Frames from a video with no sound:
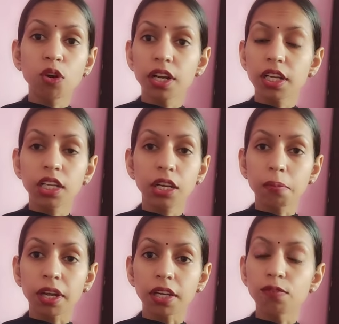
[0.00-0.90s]
बोलने की
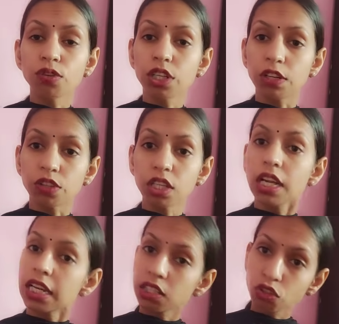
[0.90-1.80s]
हमारी वो नहीं होती
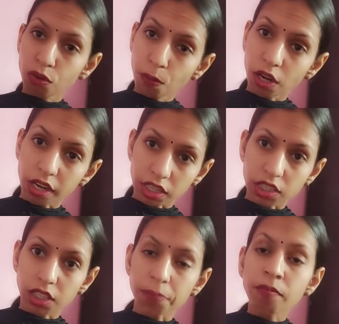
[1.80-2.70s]
ना किसी को बोलना
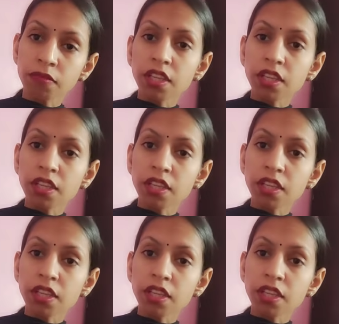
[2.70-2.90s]
चाहिए